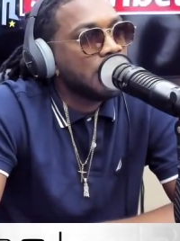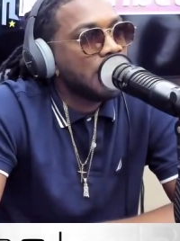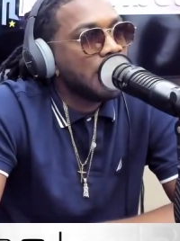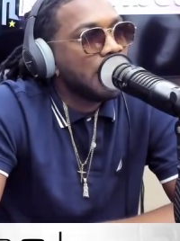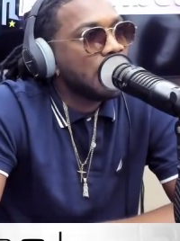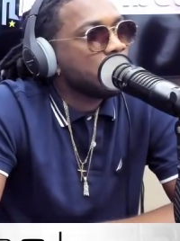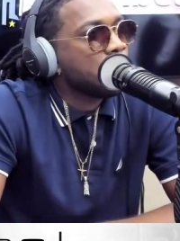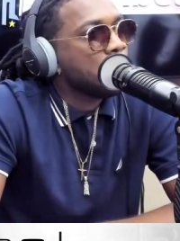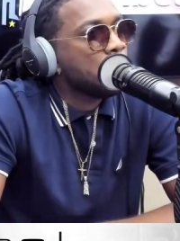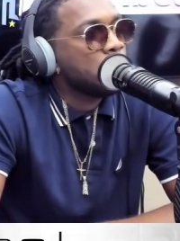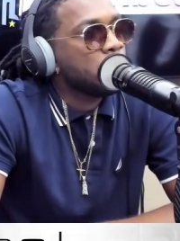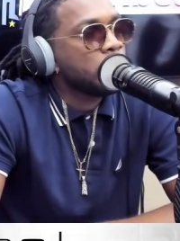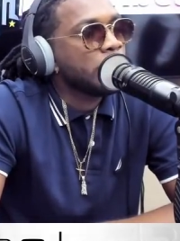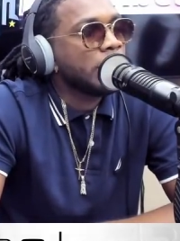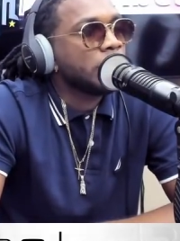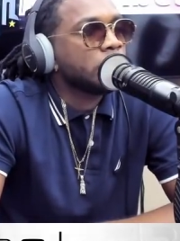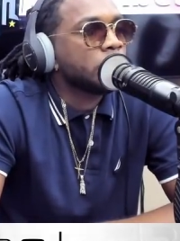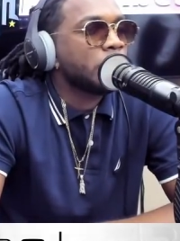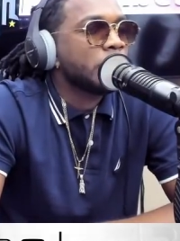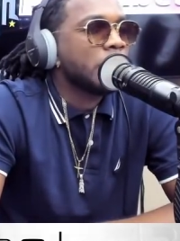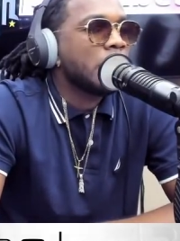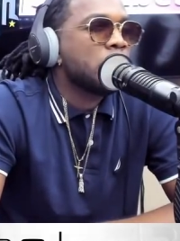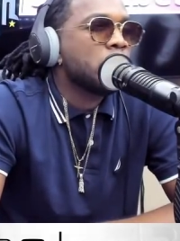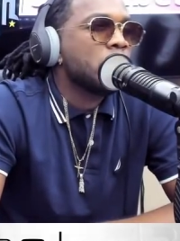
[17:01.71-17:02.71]
es como una
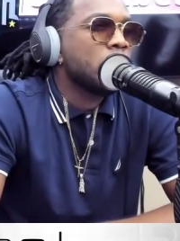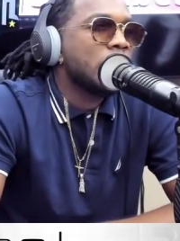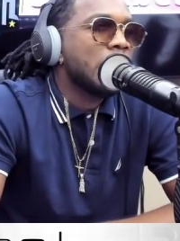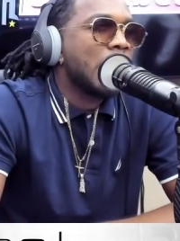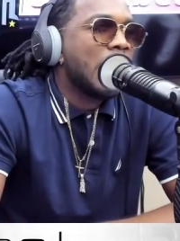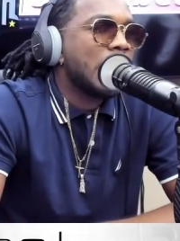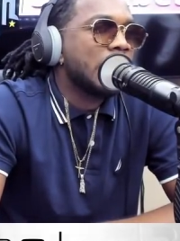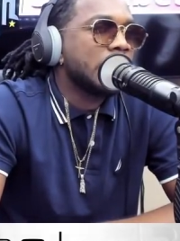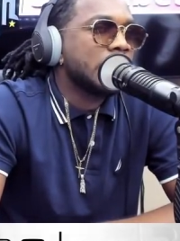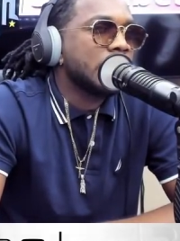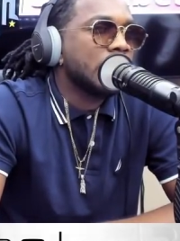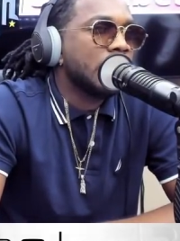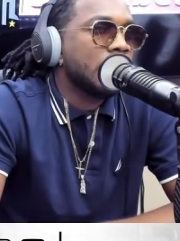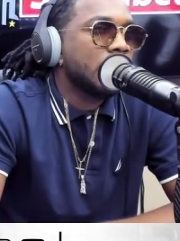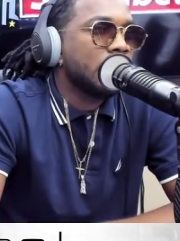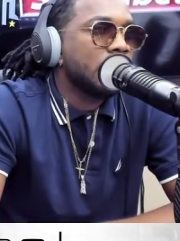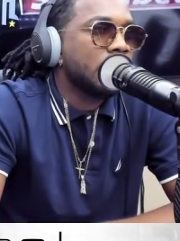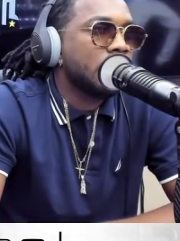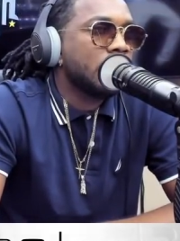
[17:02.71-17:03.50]
historia muy larga.